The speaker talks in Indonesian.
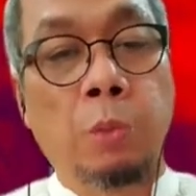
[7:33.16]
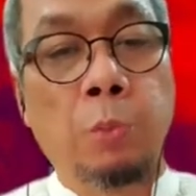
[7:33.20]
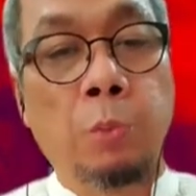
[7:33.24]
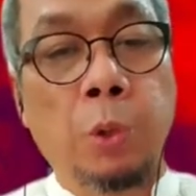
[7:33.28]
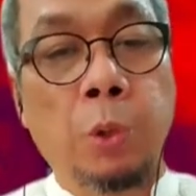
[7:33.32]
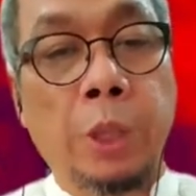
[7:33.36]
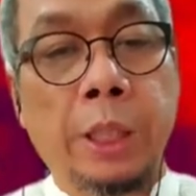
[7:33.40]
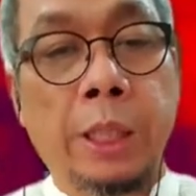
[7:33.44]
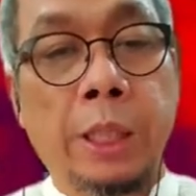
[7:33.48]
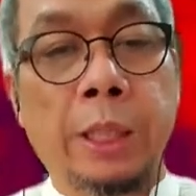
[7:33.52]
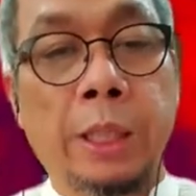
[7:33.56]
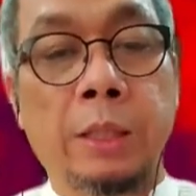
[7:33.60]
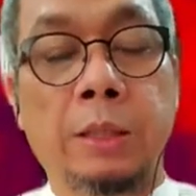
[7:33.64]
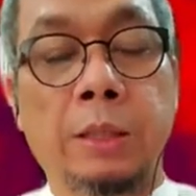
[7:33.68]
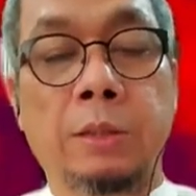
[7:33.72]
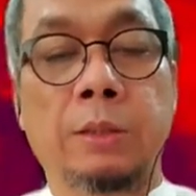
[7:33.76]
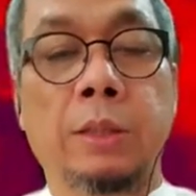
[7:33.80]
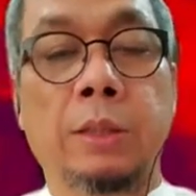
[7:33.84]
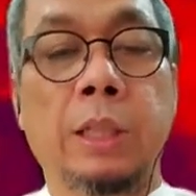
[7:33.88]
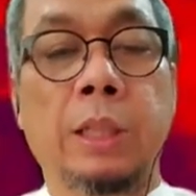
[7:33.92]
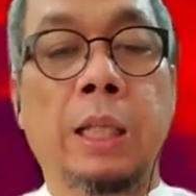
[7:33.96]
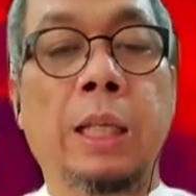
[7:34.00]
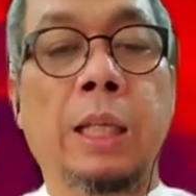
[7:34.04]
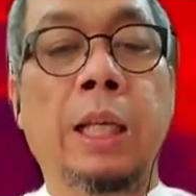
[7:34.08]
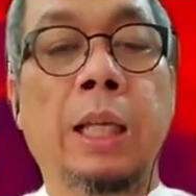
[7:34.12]

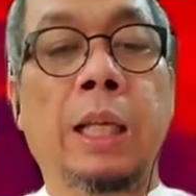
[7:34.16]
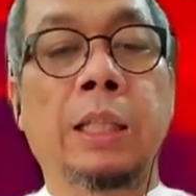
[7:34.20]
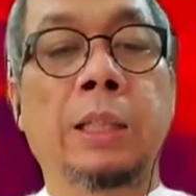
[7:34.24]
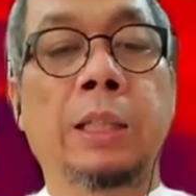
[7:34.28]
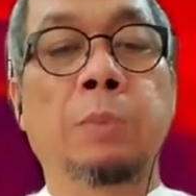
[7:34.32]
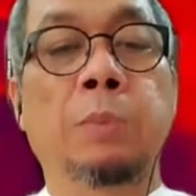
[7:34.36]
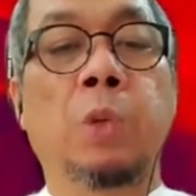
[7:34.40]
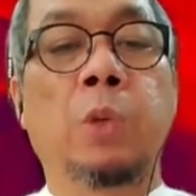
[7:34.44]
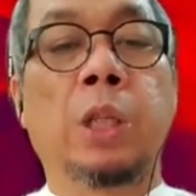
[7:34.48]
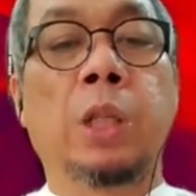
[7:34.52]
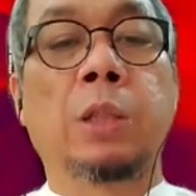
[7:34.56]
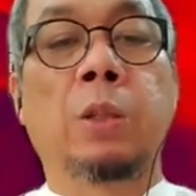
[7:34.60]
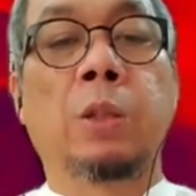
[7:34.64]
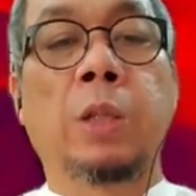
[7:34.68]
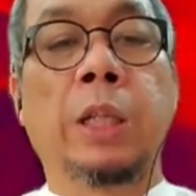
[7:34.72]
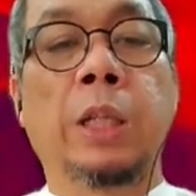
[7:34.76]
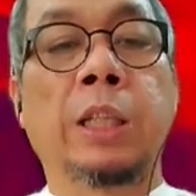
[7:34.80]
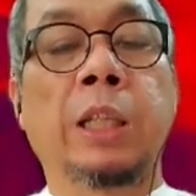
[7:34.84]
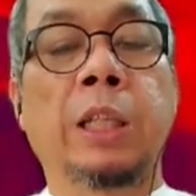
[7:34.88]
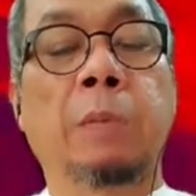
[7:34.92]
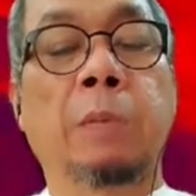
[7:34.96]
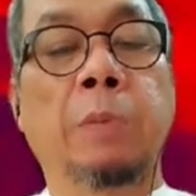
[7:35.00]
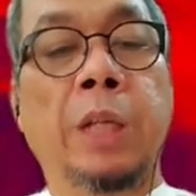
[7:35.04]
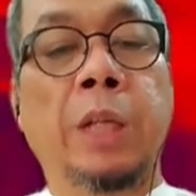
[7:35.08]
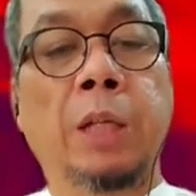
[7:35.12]
mudik ya yang dibuat
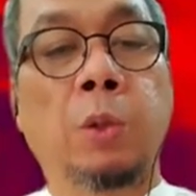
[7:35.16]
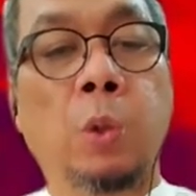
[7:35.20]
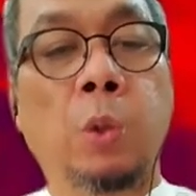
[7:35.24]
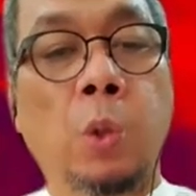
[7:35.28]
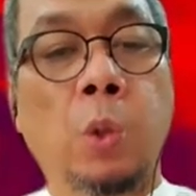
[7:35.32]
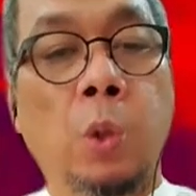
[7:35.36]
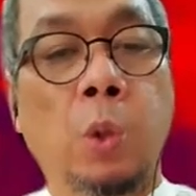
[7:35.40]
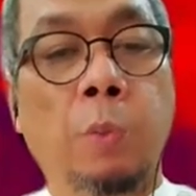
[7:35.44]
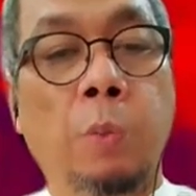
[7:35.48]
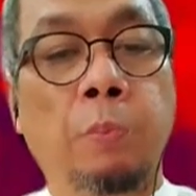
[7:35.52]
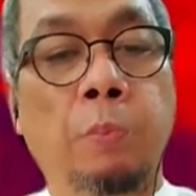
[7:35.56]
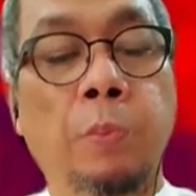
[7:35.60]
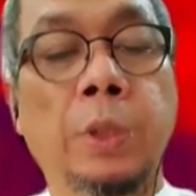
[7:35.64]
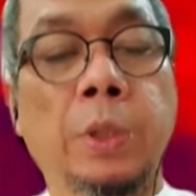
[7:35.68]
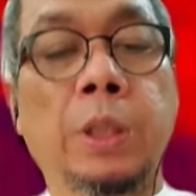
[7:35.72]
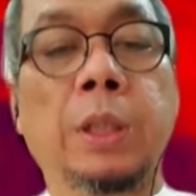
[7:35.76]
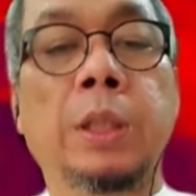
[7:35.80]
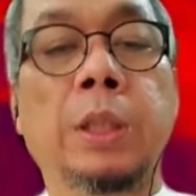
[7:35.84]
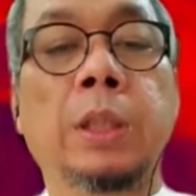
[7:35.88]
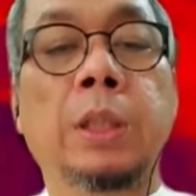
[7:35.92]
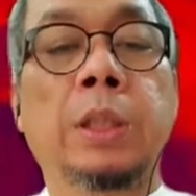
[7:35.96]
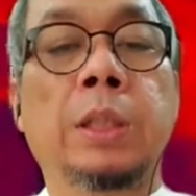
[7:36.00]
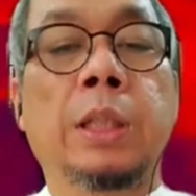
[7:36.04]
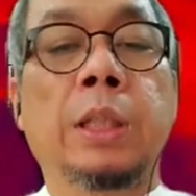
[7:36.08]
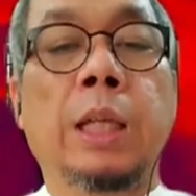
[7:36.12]
oleh Kemenhub
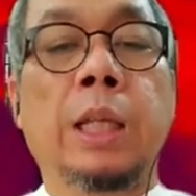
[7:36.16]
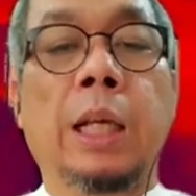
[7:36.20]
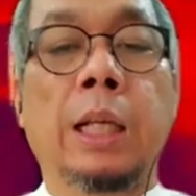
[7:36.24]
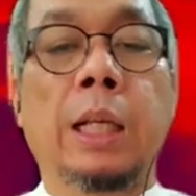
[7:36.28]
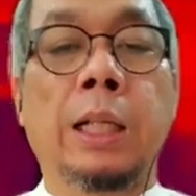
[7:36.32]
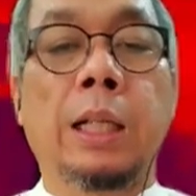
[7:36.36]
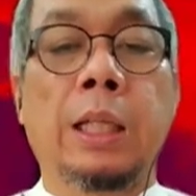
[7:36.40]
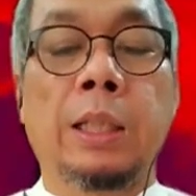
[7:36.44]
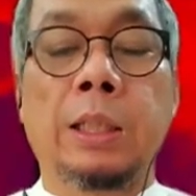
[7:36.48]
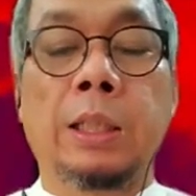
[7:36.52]
ya akan